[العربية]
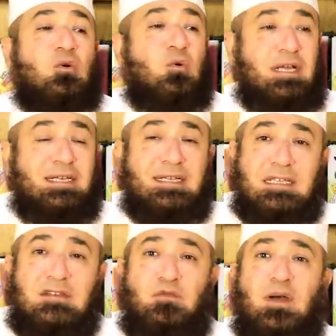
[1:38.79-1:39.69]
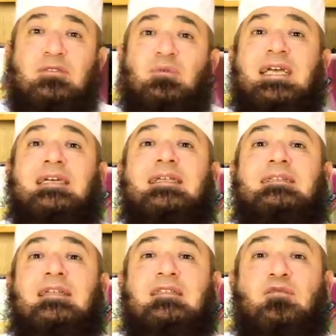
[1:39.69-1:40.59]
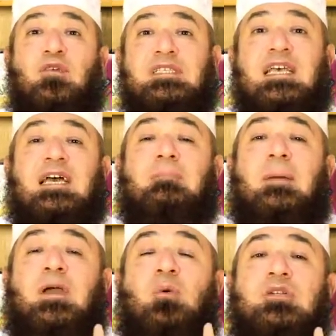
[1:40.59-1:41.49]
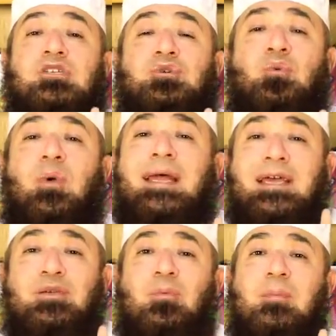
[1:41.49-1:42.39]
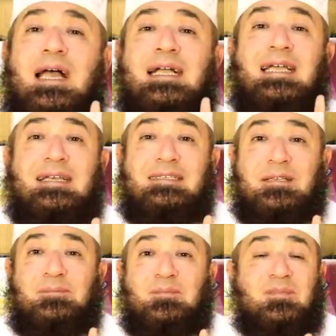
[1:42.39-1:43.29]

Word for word: وعياده دي في وقت والعياده الثالثه في وقت ما بياخدش ولا يوم اجازه